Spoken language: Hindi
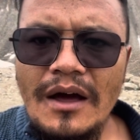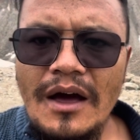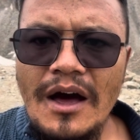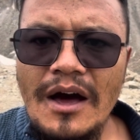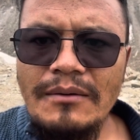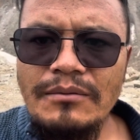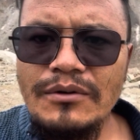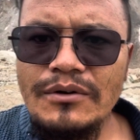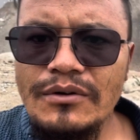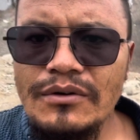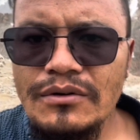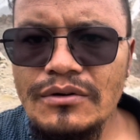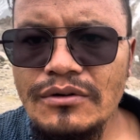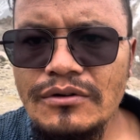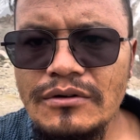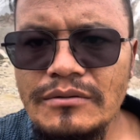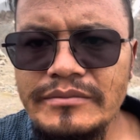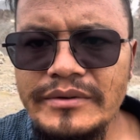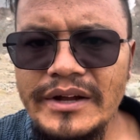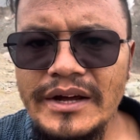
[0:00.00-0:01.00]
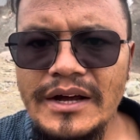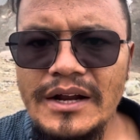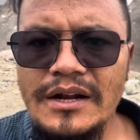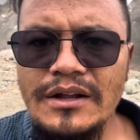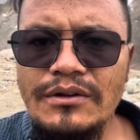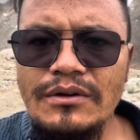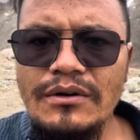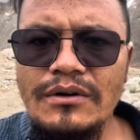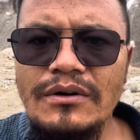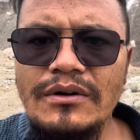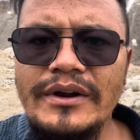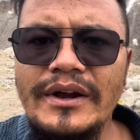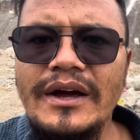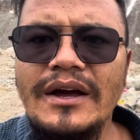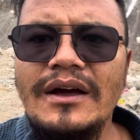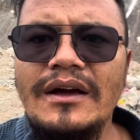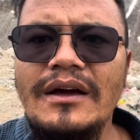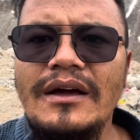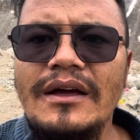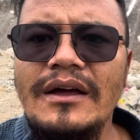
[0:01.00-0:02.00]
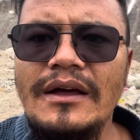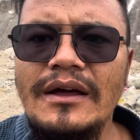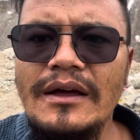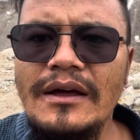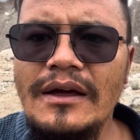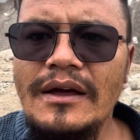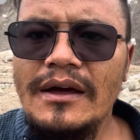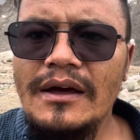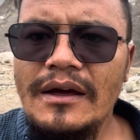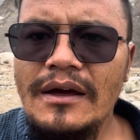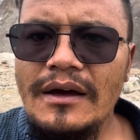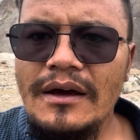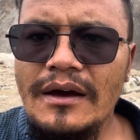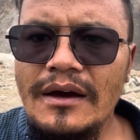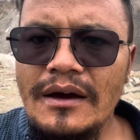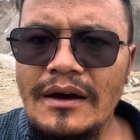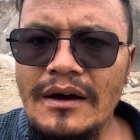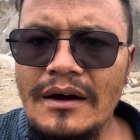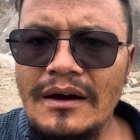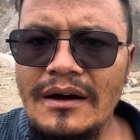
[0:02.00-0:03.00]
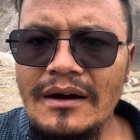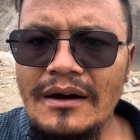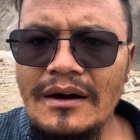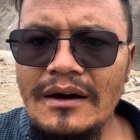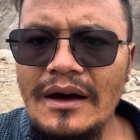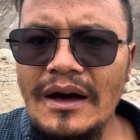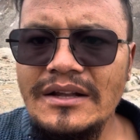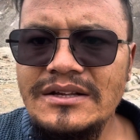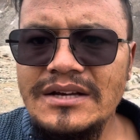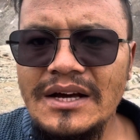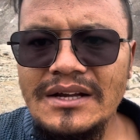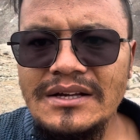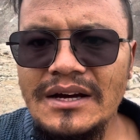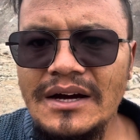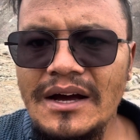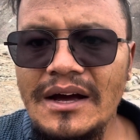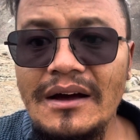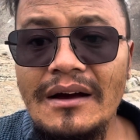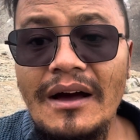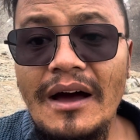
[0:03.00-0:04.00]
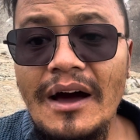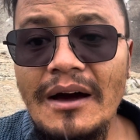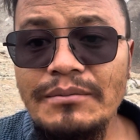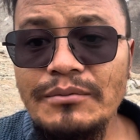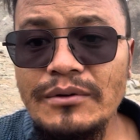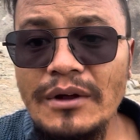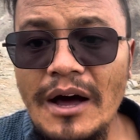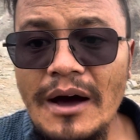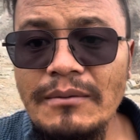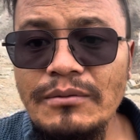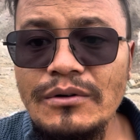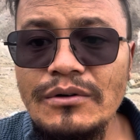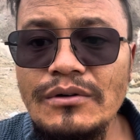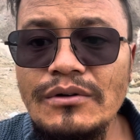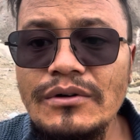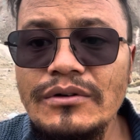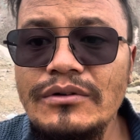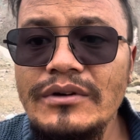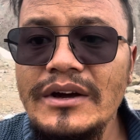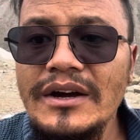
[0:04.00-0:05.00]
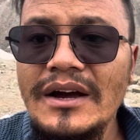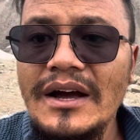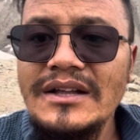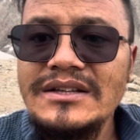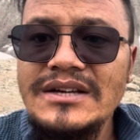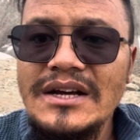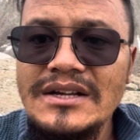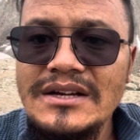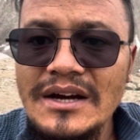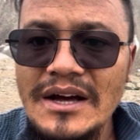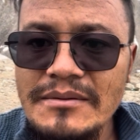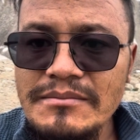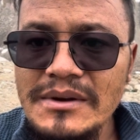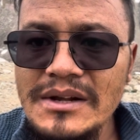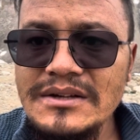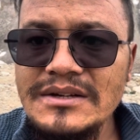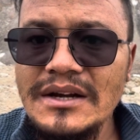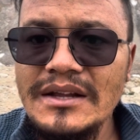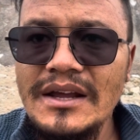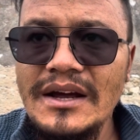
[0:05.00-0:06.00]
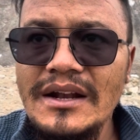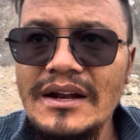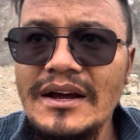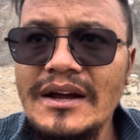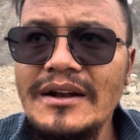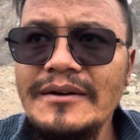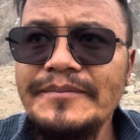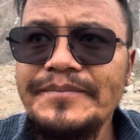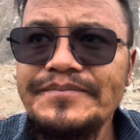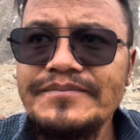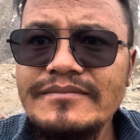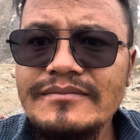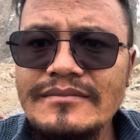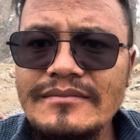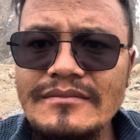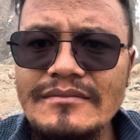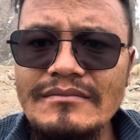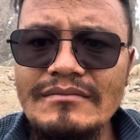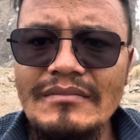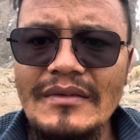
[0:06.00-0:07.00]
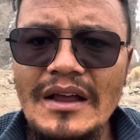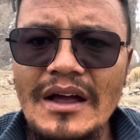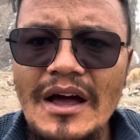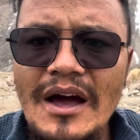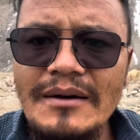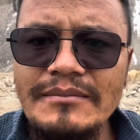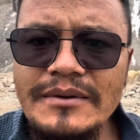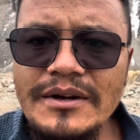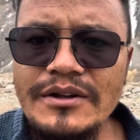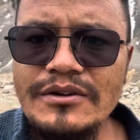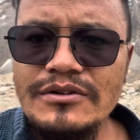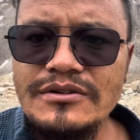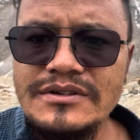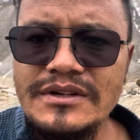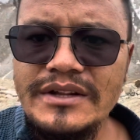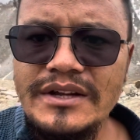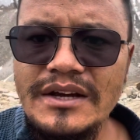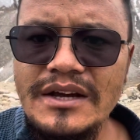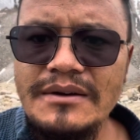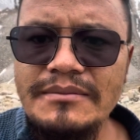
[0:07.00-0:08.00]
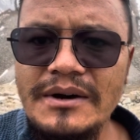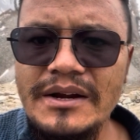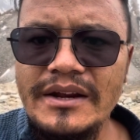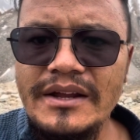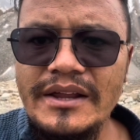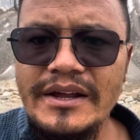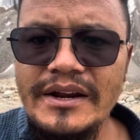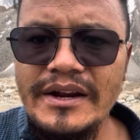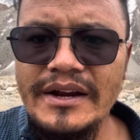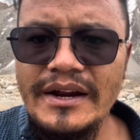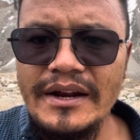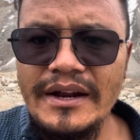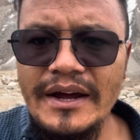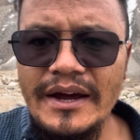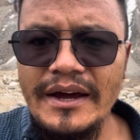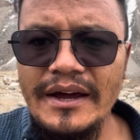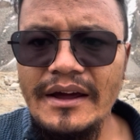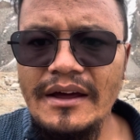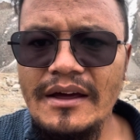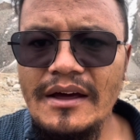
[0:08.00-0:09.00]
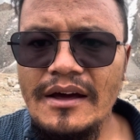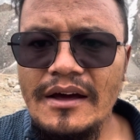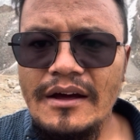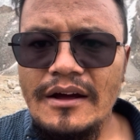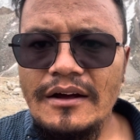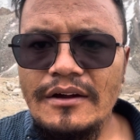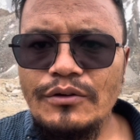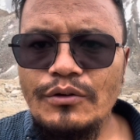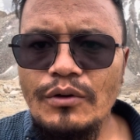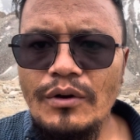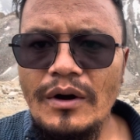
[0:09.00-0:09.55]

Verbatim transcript: आप लोगों को घूमने के लिए तो और एक आ, अच्छा जगह आप आप लोगों को तो एक अच्छा जगह मिल सकता है लेकिन हमने तो ज़िंदगी भर इधर ही रहना है तो